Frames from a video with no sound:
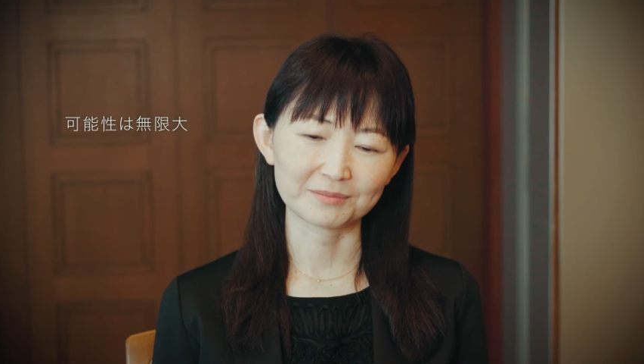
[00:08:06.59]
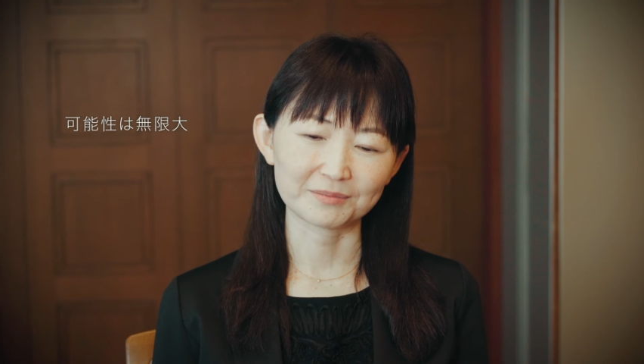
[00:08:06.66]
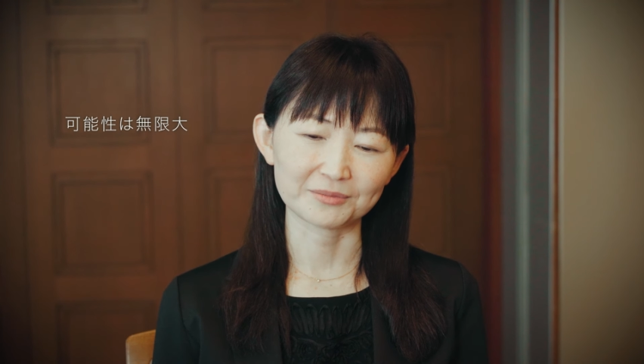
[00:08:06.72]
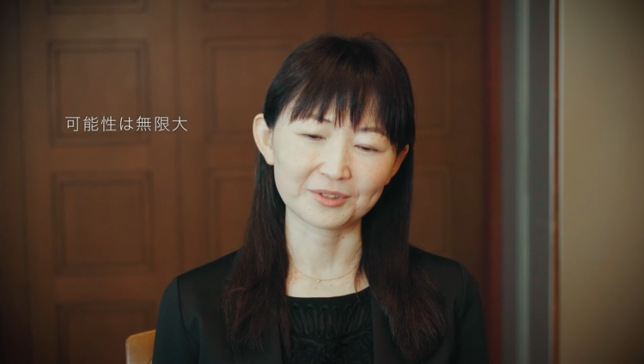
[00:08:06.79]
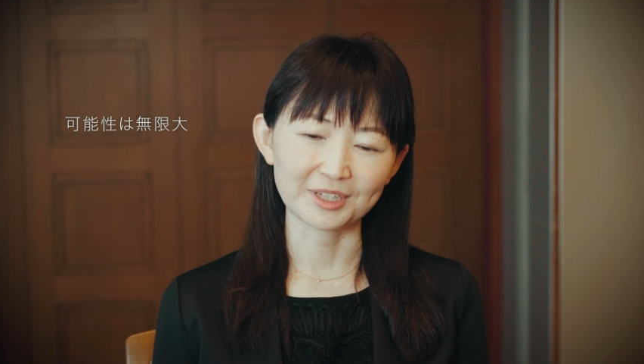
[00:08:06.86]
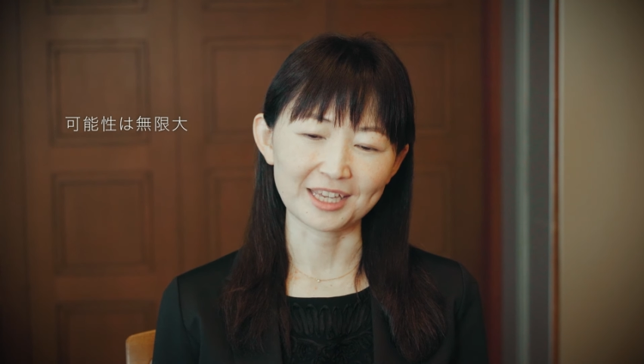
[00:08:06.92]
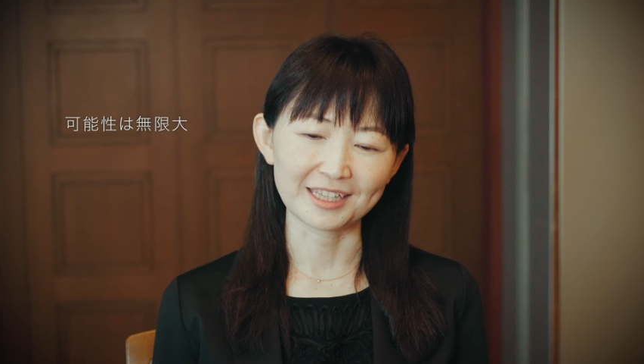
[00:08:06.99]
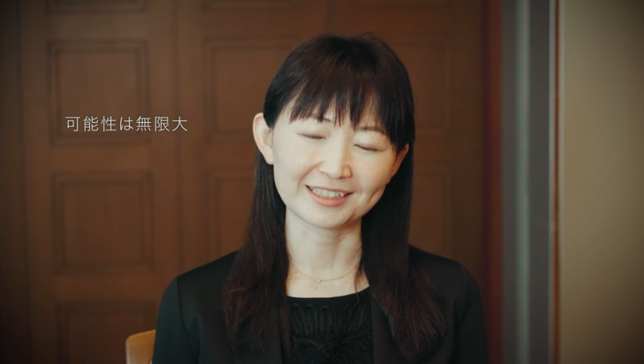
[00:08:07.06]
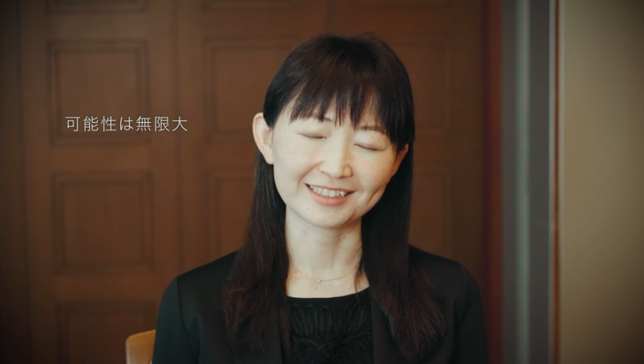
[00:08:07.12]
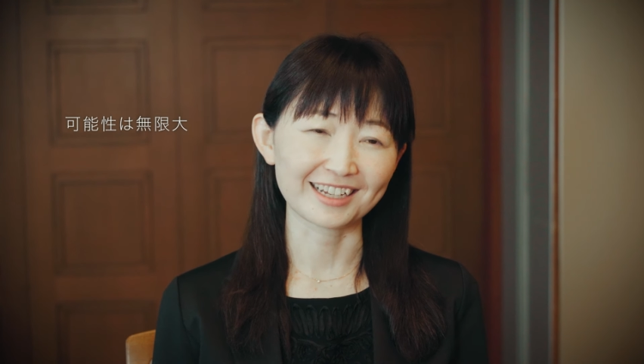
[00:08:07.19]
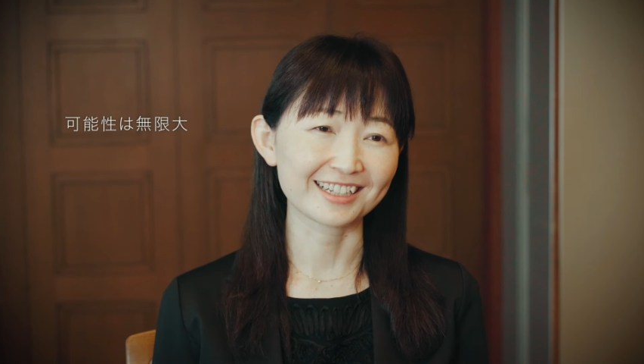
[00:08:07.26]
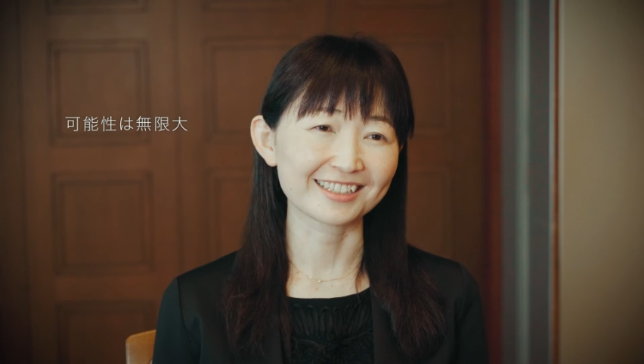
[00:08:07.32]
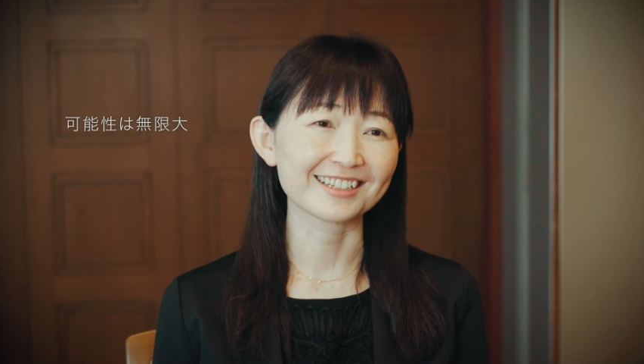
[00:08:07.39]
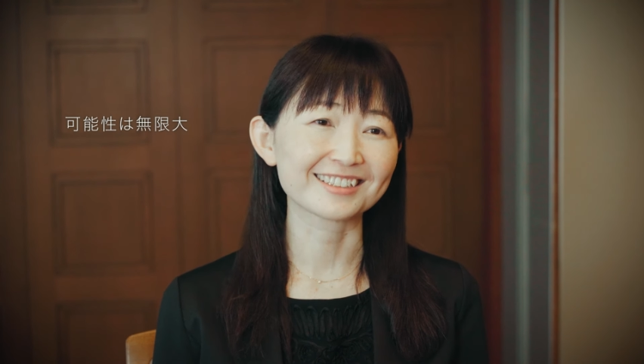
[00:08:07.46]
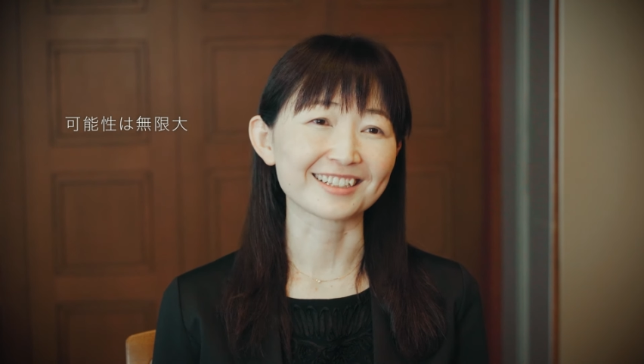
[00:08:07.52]
無限
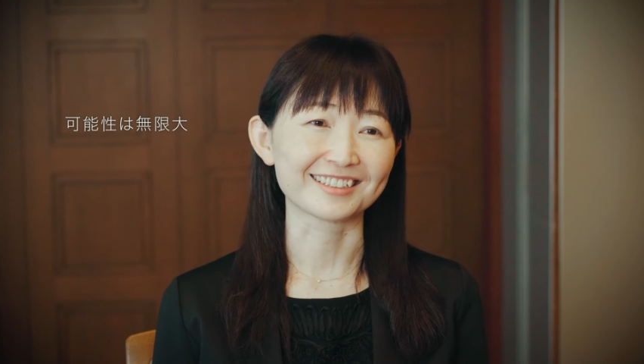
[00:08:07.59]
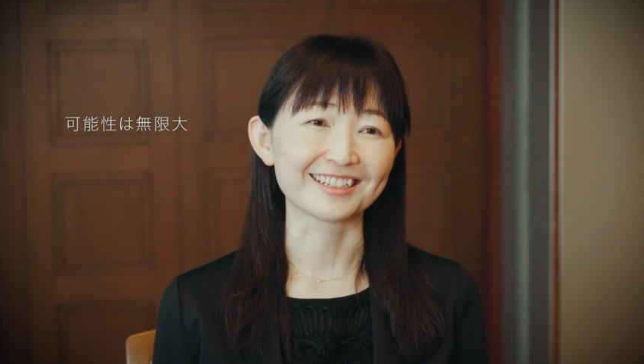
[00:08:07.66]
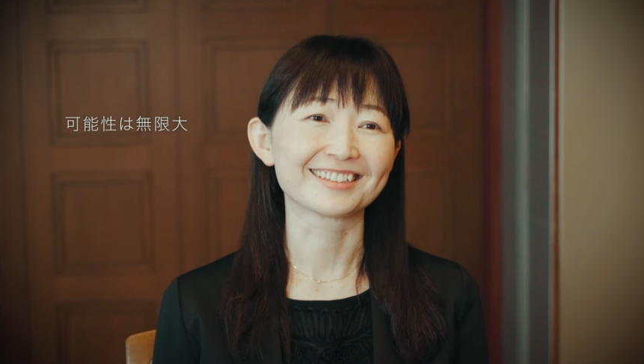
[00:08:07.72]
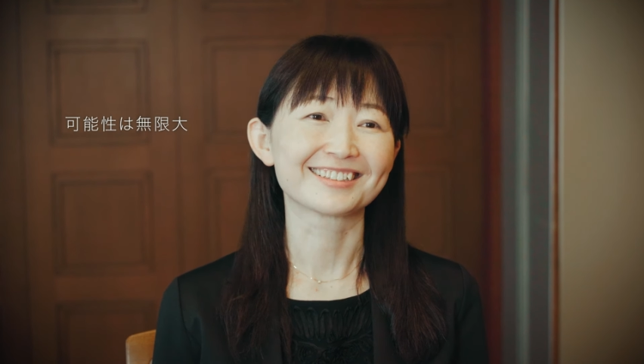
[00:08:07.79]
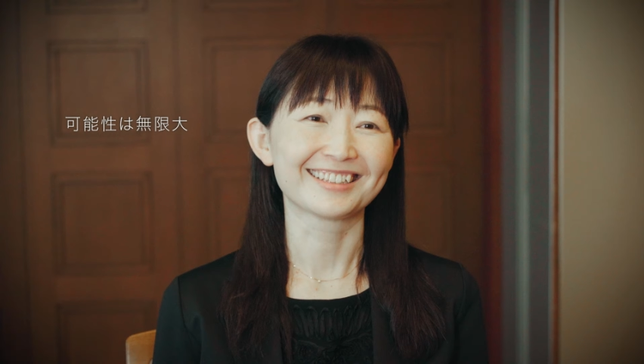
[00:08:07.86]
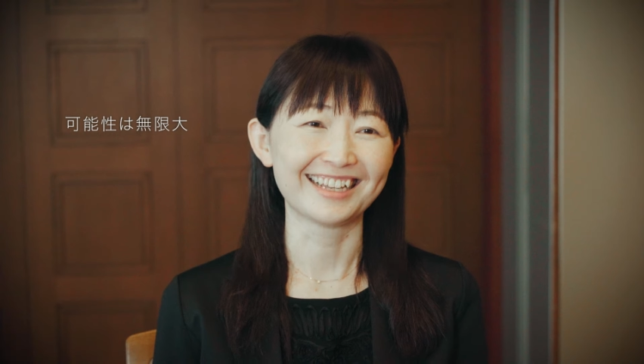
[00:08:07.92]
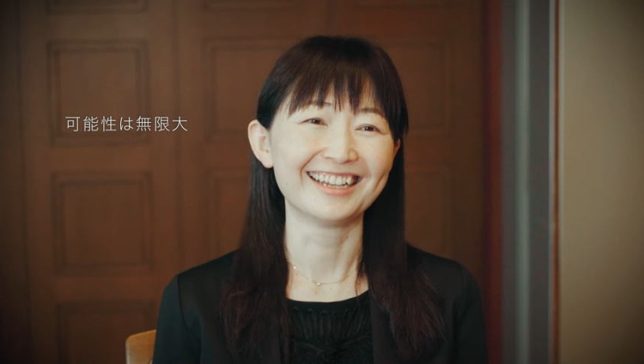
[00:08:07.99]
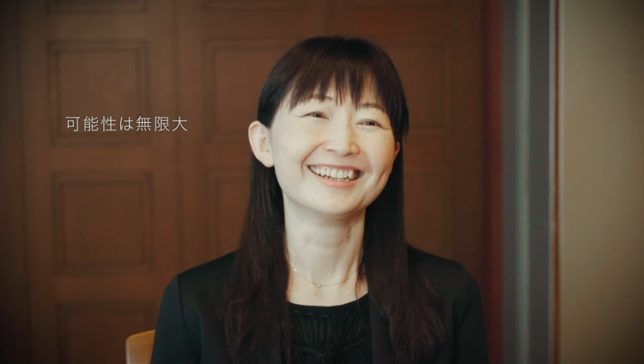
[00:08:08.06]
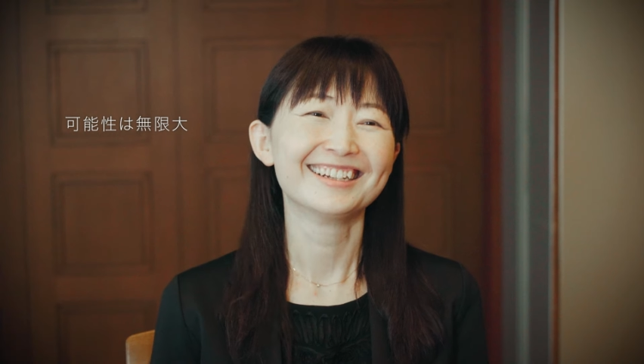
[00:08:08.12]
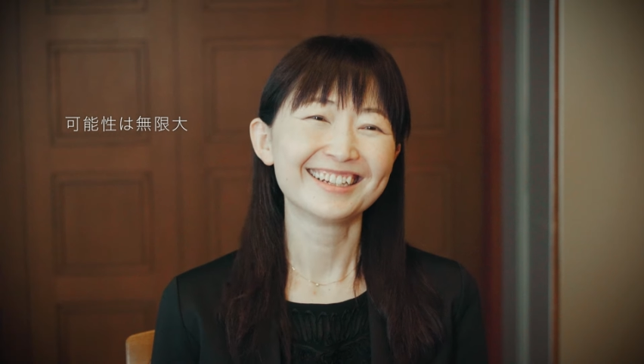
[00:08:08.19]
大なんだなって